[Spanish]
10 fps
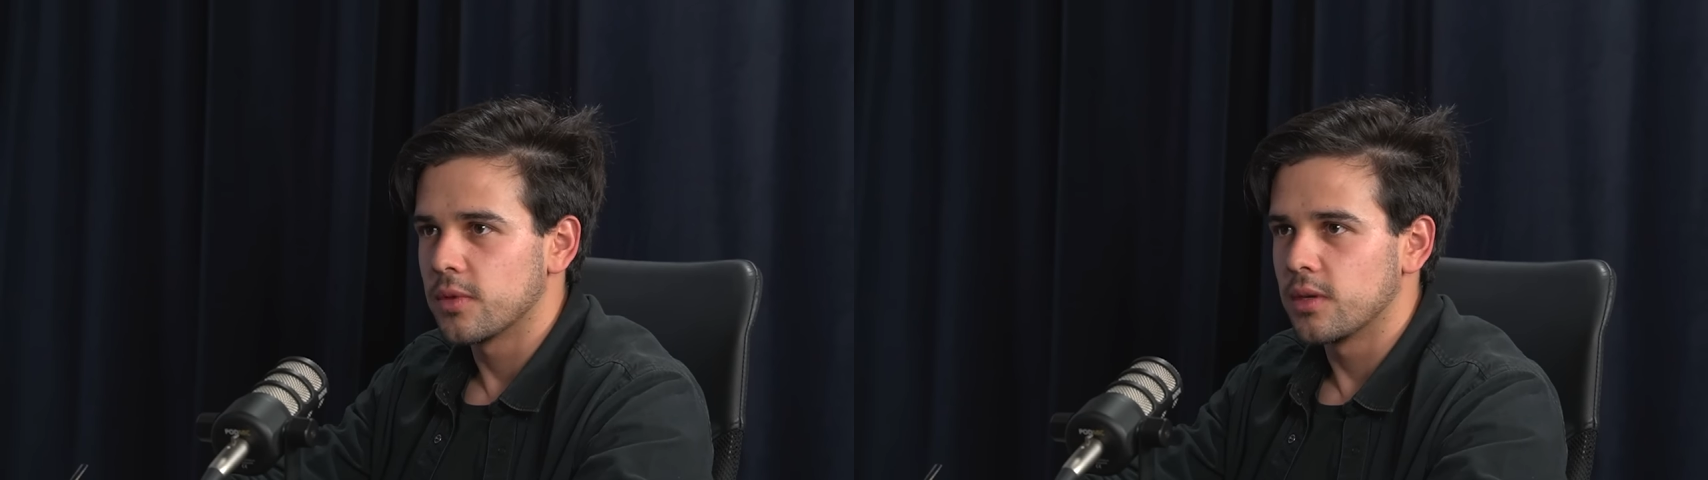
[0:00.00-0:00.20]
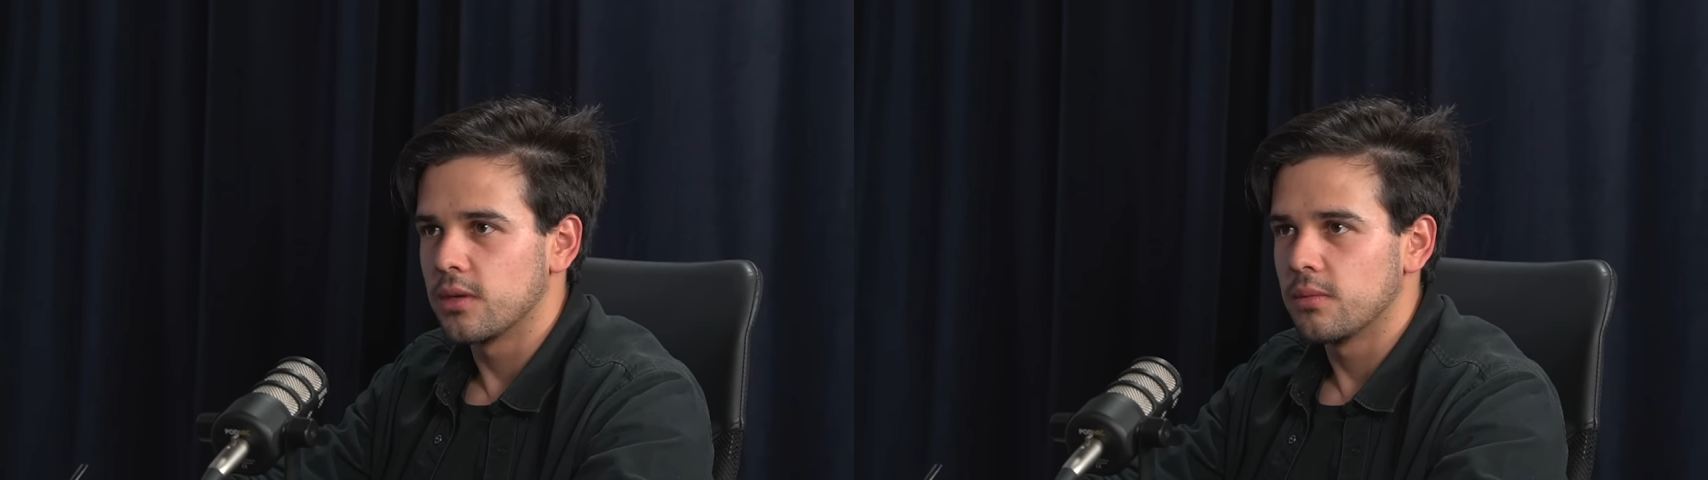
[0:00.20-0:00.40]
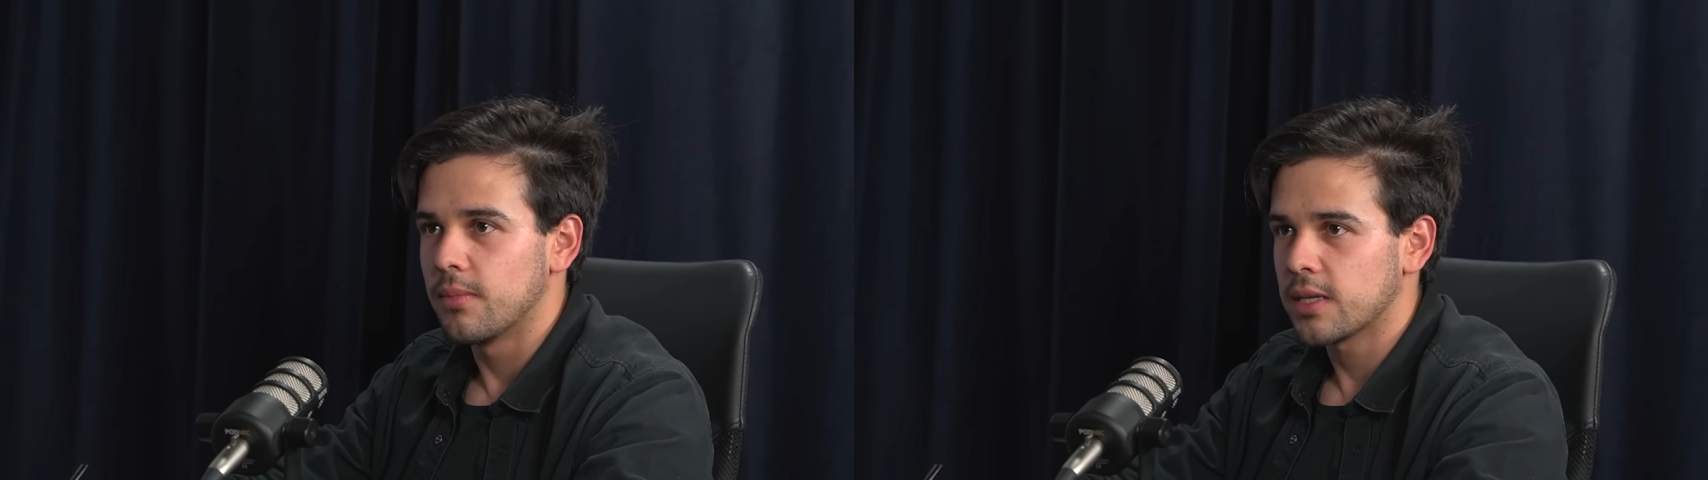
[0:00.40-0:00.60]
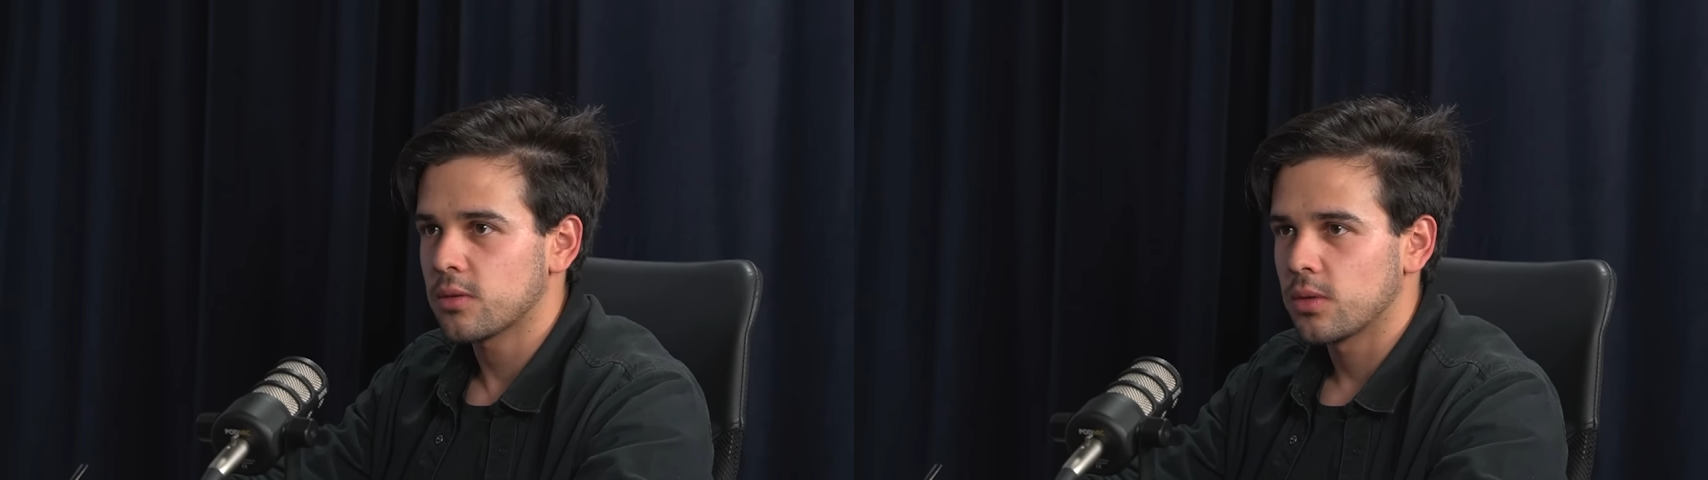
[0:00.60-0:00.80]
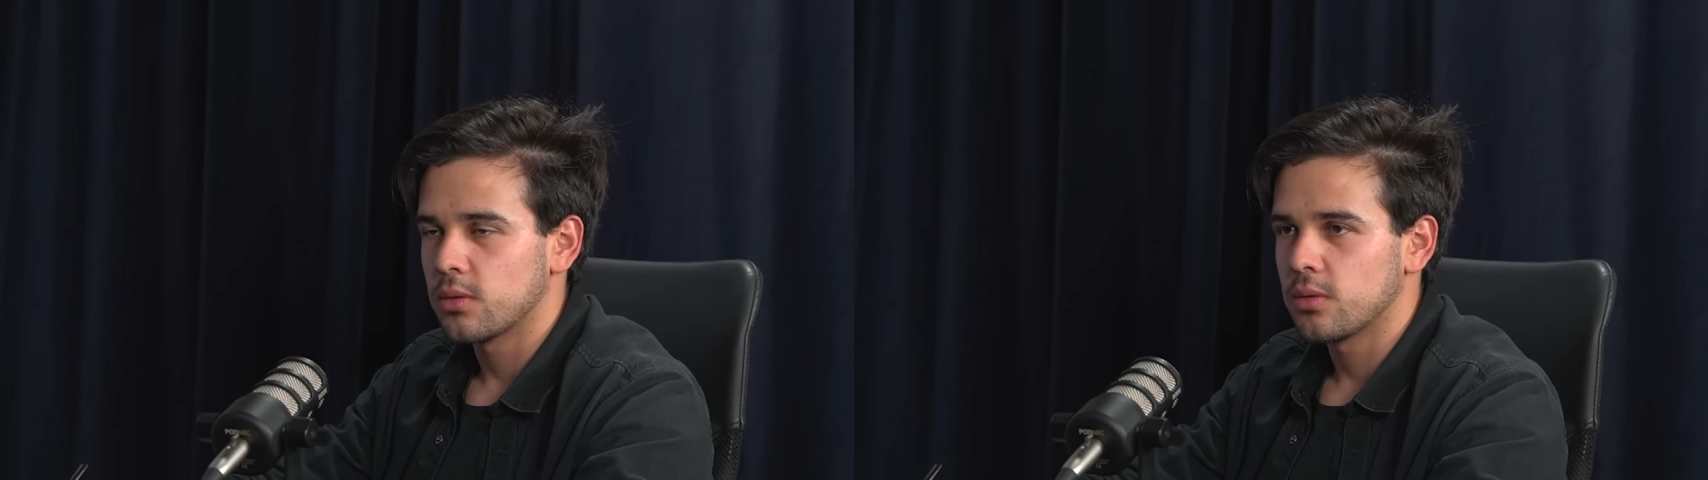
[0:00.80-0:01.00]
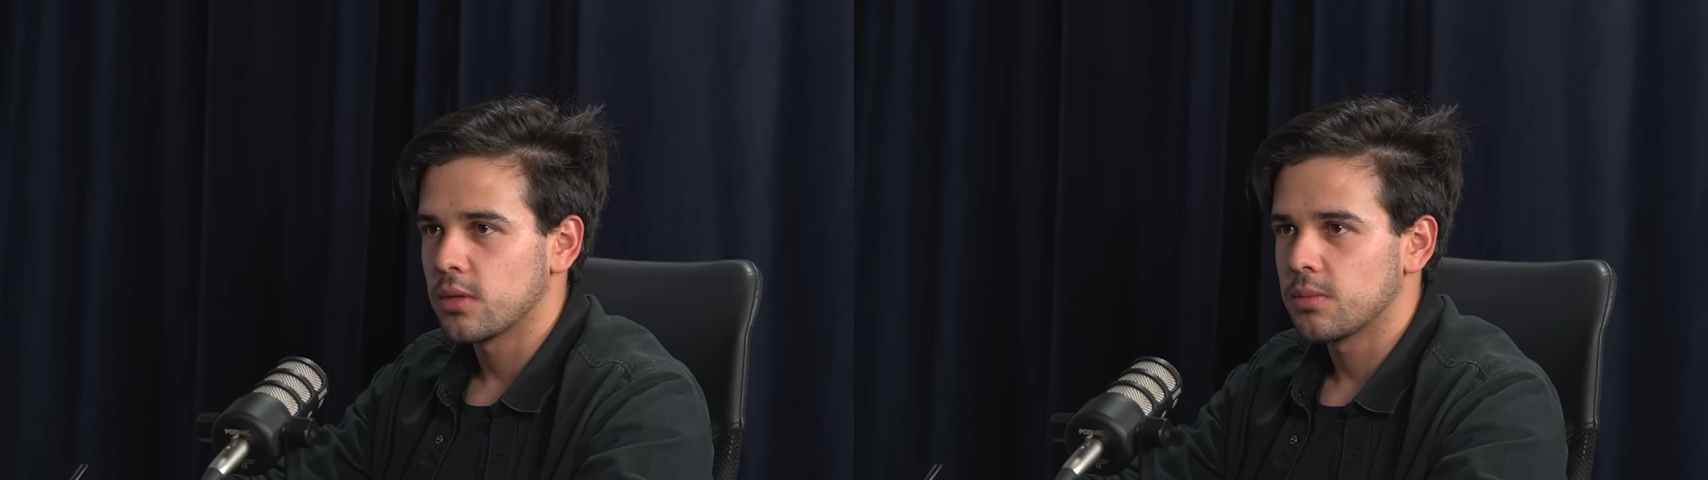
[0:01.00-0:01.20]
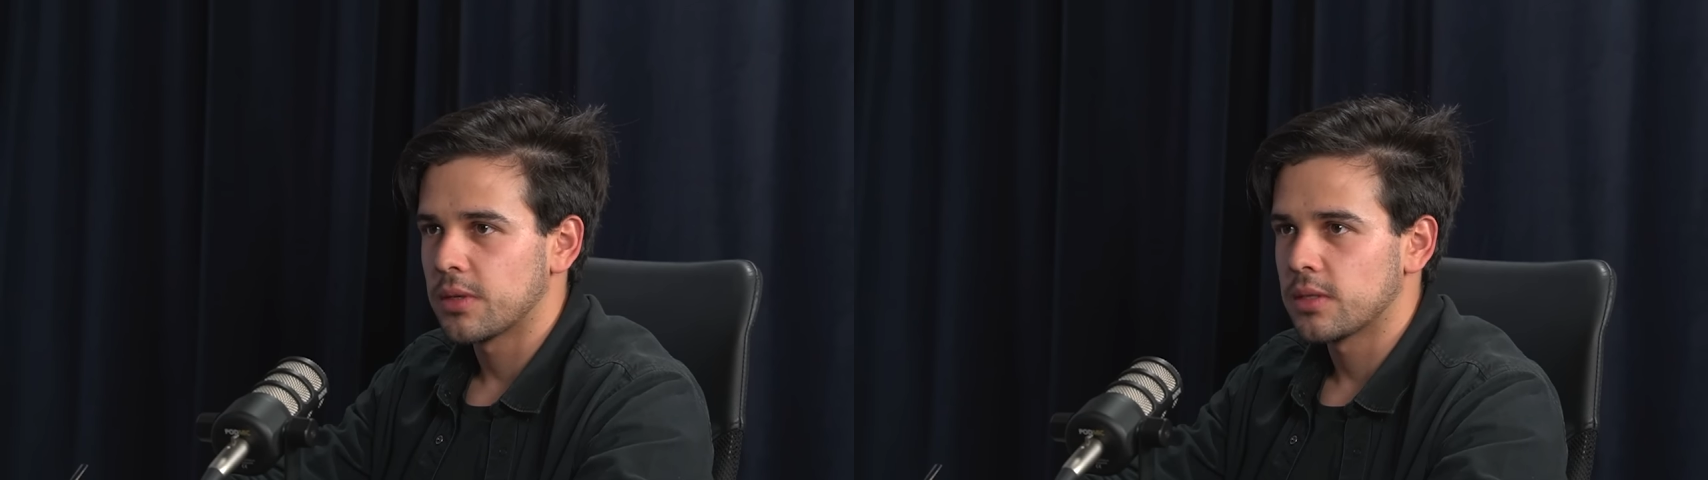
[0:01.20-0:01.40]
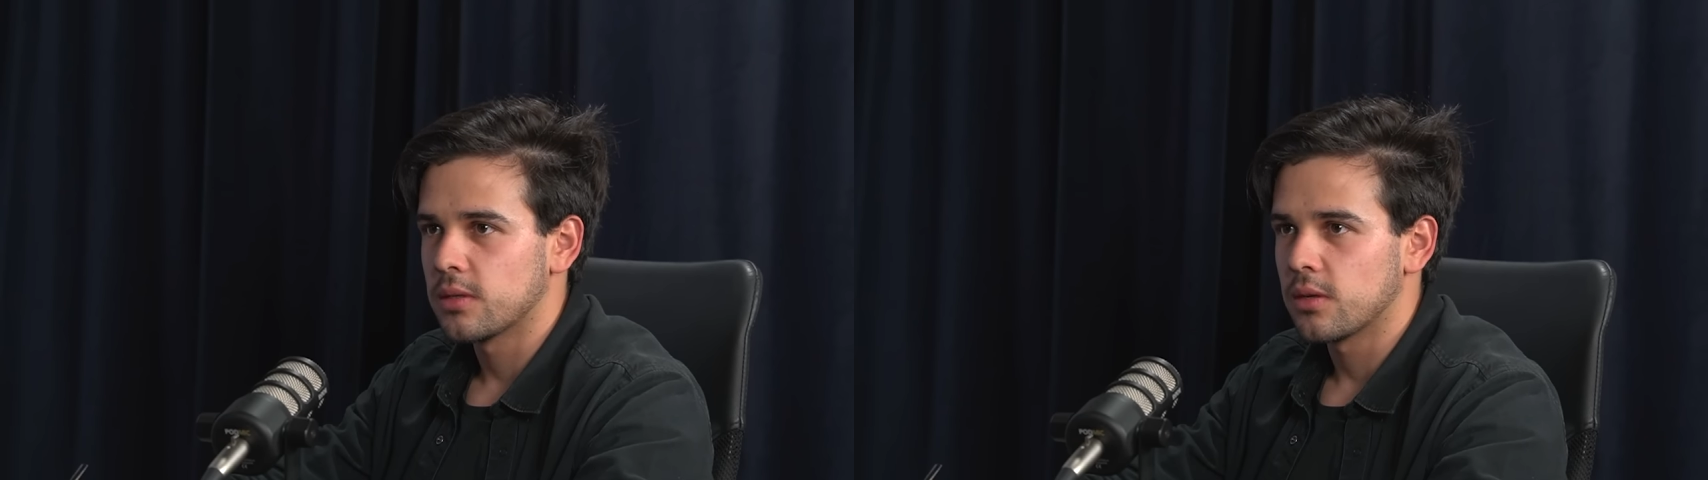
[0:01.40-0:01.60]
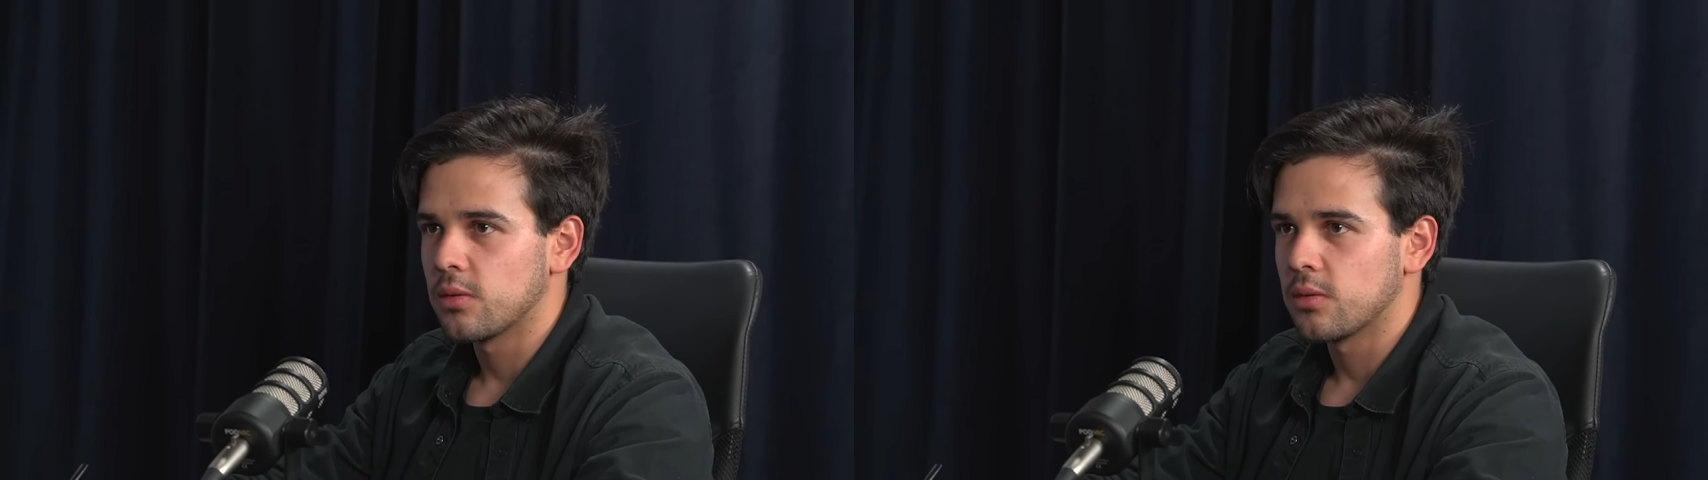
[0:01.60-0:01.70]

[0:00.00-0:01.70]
y más cuando son especies que